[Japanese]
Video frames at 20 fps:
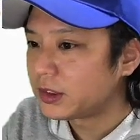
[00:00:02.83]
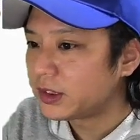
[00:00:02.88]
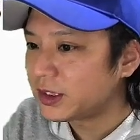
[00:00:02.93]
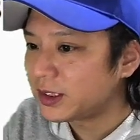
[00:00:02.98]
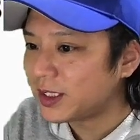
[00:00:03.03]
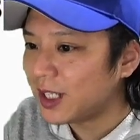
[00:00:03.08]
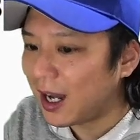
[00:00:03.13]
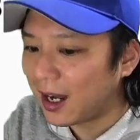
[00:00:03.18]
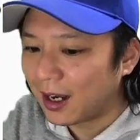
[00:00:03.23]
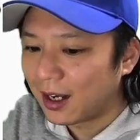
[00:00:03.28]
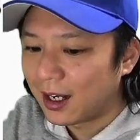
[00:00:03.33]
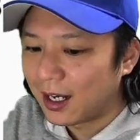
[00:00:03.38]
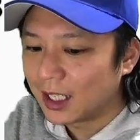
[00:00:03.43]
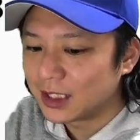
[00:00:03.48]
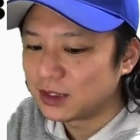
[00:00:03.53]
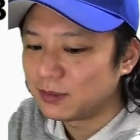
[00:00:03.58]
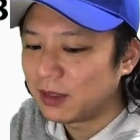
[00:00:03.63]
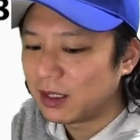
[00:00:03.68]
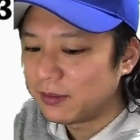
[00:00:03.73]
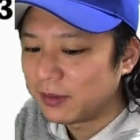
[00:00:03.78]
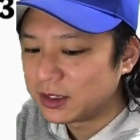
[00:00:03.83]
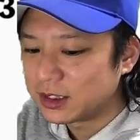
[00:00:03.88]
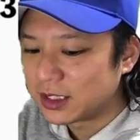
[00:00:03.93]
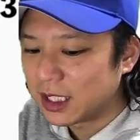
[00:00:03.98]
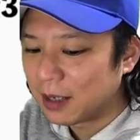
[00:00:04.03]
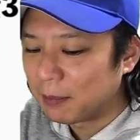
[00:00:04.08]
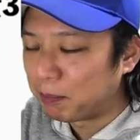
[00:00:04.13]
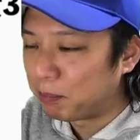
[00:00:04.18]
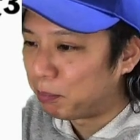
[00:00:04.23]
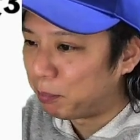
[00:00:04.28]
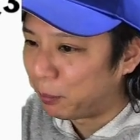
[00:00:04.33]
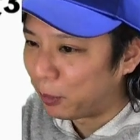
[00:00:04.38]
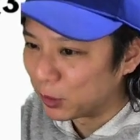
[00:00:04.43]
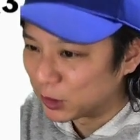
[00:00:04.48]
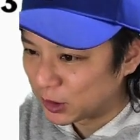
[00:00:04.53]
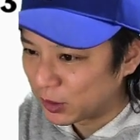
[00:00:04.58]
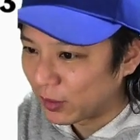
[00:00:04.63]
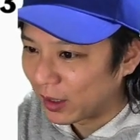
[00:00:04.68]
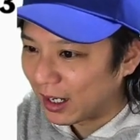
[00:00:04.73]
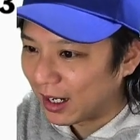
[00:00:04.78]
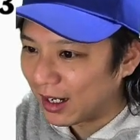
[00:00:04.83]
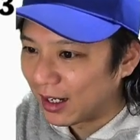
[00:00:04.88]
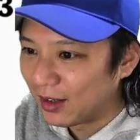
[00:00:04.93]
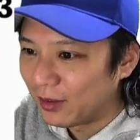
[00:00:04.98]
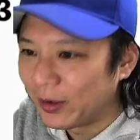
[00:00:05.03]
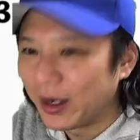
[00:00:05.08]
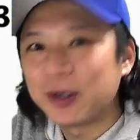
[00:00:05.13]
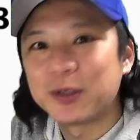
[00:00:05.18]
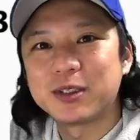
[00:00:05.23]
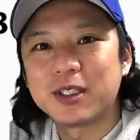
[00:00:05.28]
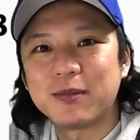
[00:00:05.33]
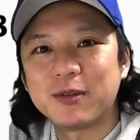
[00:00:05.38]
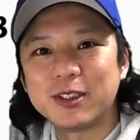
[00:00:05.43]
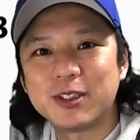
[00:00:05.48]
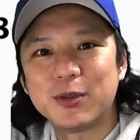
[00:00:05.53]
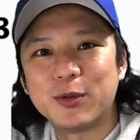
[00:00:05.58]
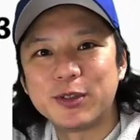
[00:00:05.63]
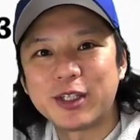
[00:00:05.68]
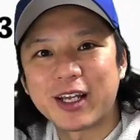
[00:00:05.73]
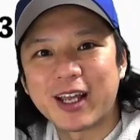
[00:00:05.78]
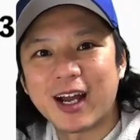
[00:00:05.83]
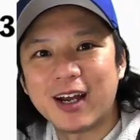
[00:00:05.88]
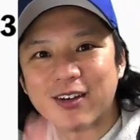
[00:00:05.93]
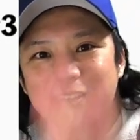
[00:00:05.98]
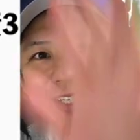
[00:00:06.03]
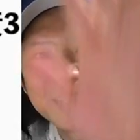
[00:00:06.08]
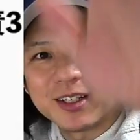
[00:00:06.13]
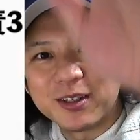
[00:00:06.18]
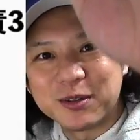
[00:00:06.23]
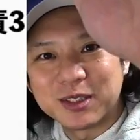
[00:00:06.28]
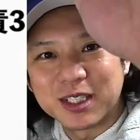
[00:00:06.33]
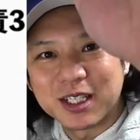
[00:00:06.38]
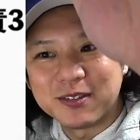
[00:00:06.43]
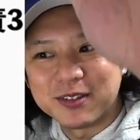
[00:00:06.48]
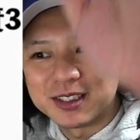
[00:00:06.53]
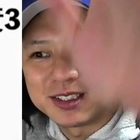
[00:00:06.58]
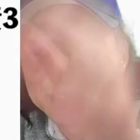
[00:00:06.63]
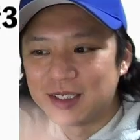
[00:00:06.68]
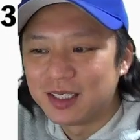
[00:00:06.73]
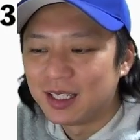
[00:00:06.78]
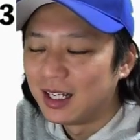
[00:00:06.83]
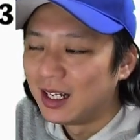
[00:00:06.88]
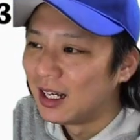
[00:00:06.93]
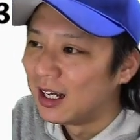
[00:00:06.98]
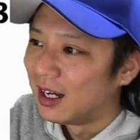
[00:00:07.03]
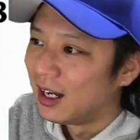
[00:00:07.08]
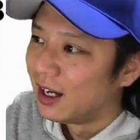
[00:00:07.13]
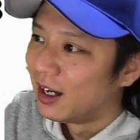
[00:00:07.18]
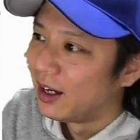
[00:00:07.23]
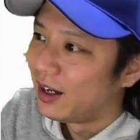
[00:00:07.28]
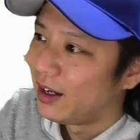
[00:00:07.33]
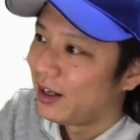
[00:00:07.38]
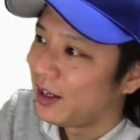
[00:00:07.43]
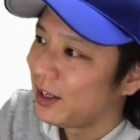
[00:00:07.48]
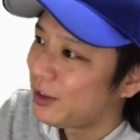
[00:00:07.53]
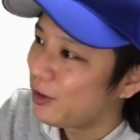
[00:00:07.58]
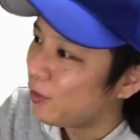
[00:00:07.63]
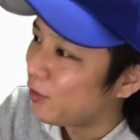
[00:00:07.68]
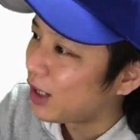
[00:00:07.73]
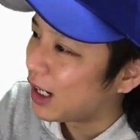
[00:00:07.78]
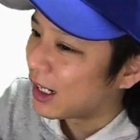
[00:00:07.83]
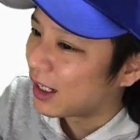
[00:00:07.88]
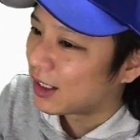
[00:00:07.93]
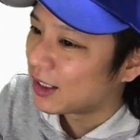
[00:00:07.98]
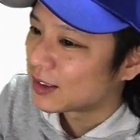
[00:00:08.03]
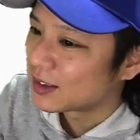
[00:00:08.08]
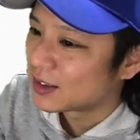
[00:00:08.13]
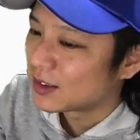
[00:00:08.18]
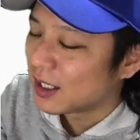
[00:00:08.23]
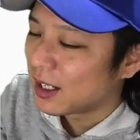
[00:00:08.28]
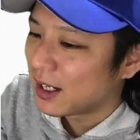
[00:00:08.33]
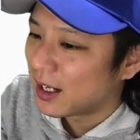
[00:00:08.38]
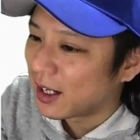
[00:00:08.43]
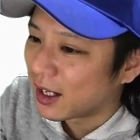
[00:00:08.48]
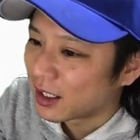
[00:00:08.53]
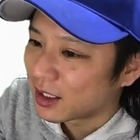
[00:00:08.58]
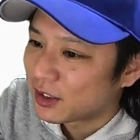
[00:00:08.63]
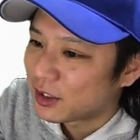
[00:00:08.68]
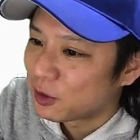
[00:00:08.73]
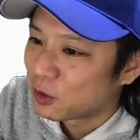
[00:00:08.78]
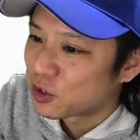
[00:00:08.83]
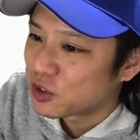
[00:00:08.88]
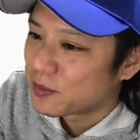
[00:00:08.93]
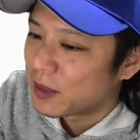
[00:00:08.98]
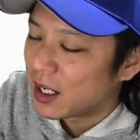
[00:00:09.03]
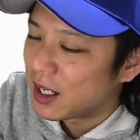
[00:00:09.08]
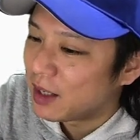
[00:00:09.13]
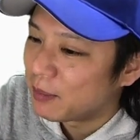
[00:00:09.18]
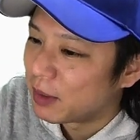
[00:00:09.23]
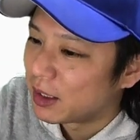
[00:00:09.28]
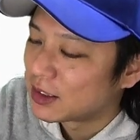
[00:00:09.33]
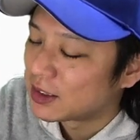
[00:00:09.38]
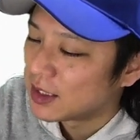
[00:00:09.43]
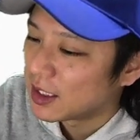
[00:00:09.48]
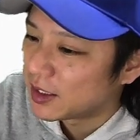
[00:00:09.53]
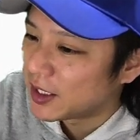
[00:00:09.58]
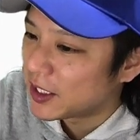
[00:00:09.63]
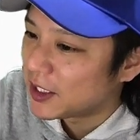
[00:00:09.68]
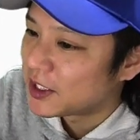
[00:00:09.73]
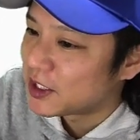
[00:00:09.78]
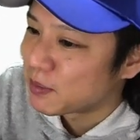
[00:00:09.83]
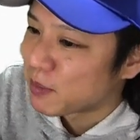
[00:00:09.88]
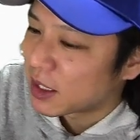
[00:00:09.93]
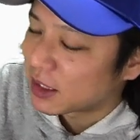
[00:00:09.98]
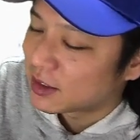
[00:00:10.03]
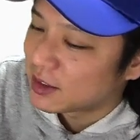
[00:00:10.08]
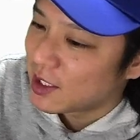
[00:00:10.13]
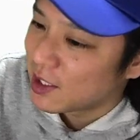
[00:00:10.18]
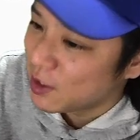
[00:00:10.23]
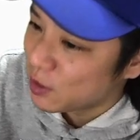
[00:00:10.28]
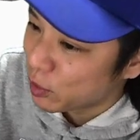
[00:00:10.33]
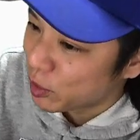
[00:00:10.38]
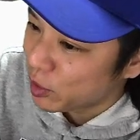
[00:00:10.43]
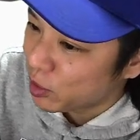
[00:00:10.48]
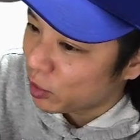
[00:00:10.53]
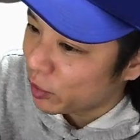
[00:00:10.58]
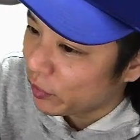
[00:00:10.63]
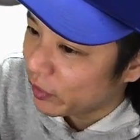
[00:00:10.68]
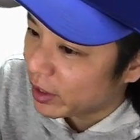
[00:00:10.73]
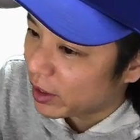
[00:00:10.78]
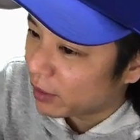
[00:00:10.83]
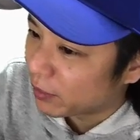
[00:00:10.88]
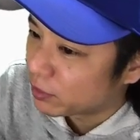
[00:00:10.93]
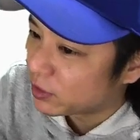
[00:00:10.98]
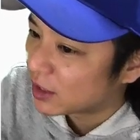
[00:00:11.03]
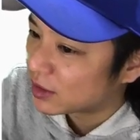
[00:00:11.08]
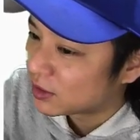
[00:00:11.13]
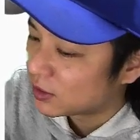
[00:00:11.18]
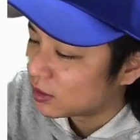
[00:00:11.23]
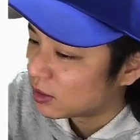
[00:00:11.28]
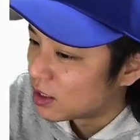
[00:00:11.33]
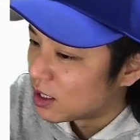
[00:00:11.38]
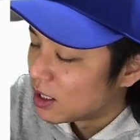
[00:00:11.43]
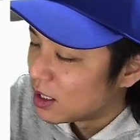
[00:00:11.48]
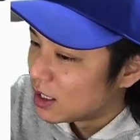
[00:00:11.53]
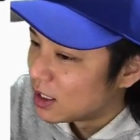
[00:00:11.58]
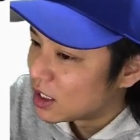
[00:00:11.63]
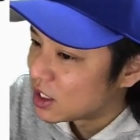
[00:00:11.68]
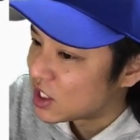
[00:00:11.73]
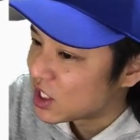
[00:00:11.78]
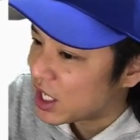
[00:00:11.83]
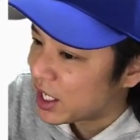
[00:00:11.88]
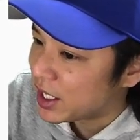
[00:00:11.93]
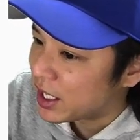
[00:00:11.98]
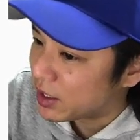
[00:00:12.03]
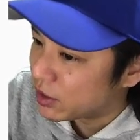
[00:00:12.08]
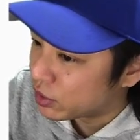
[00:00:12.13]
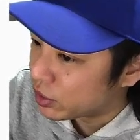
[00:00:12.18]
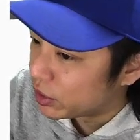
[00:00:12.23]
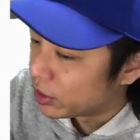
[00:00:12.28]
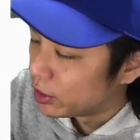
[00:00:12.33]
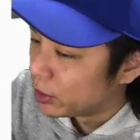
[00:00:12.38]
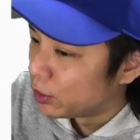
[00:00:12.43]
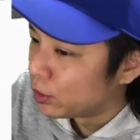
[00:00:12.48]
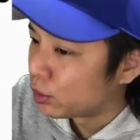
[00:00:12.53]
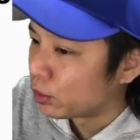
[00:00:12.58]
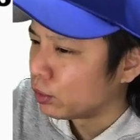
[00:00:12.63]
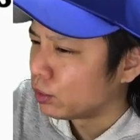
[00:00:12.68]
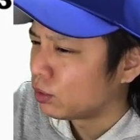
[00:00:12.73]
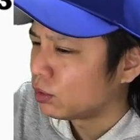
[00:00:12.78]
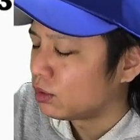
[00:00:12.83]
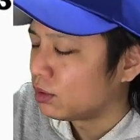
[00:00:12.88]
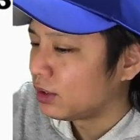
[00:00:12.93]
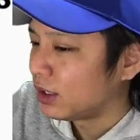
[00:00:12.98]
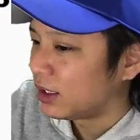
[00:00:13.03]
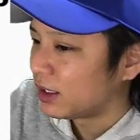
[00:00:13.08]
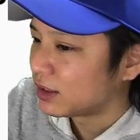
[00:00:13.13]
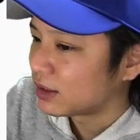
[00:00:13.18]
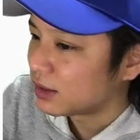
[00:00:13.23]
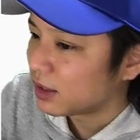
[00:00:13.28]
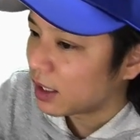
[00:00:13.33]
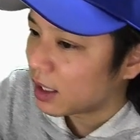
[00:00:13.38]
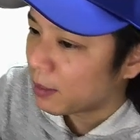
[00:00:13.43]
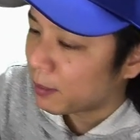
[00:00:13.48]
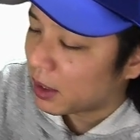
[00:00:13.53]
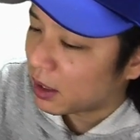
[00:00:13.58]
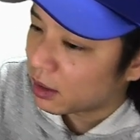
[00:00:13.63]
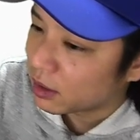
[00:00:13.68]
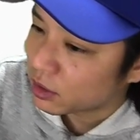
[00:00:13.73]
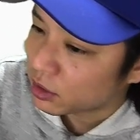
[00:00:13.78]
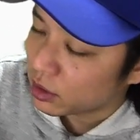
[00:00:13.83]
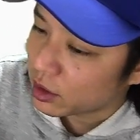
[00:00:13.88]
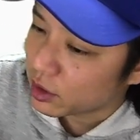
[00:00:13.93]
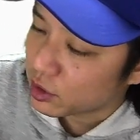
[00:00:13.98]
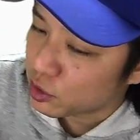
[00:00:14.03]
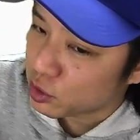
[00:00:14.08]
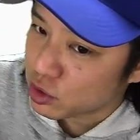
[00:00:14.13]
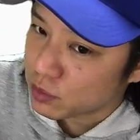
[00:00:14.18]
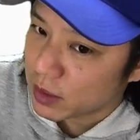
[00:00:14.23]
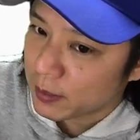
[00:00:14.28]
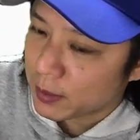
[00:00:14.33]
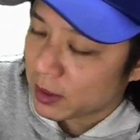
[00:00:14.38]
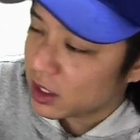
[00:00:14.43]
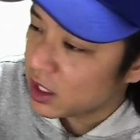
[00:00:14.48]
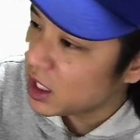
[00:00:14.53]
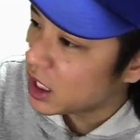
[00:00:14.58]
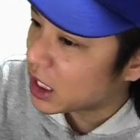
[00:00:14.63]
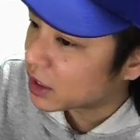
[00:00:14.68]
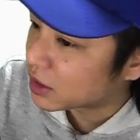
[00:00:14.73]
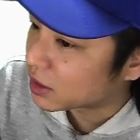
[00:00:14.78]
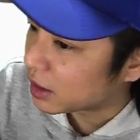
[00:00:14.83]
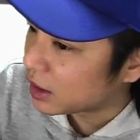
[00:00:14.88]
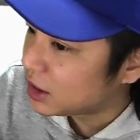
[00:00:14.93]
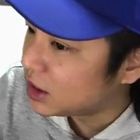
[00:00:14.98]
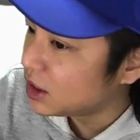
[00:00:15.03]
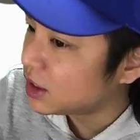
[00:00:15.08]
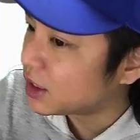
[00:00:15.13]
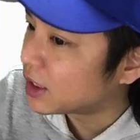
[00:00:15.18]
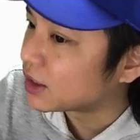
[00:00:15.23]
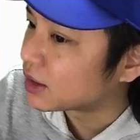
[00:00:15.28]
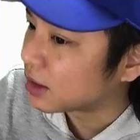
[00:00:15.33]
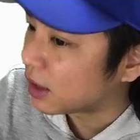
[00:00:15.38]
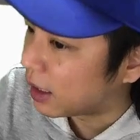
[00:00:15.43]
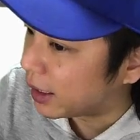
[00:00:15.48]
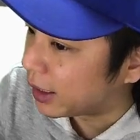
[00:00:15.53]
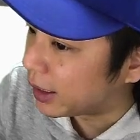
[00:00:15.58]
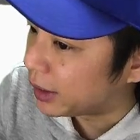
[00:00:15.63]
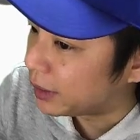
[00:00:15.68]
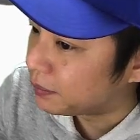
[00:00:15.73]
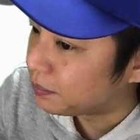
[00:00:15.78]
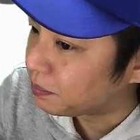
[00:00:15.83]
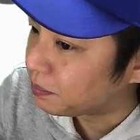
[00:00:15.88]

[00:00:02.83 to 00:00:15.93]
さあ始まりましたポジトラおはようございます大竹遥でございます、えー、今日からですね広島松田敵地松田に乗り込んで2つ試合やるということでですねまあ広島今2位ですか1位ですか